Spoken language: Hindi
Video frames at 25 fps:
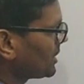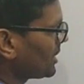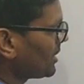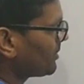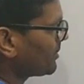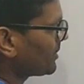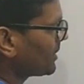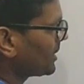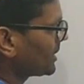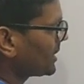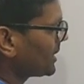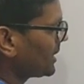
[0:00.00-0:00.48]

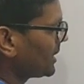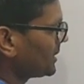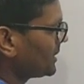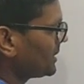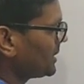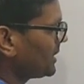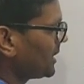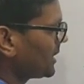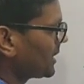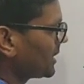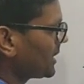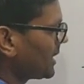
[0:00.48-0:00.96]
आपका क्या
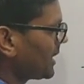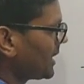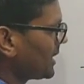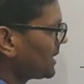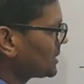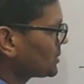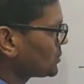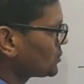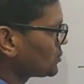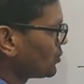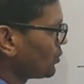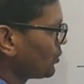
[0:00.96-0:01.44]
दिया गया
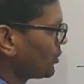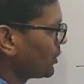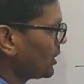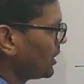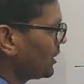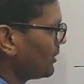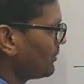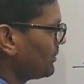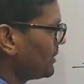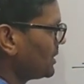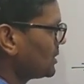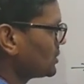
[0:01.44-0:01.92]
है
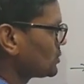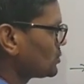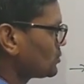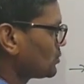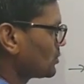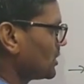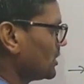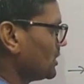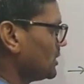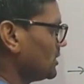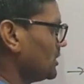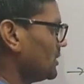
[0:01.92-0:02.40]
सोने में
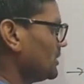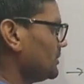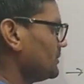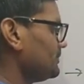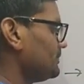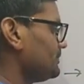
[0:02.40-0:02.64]
सुगंध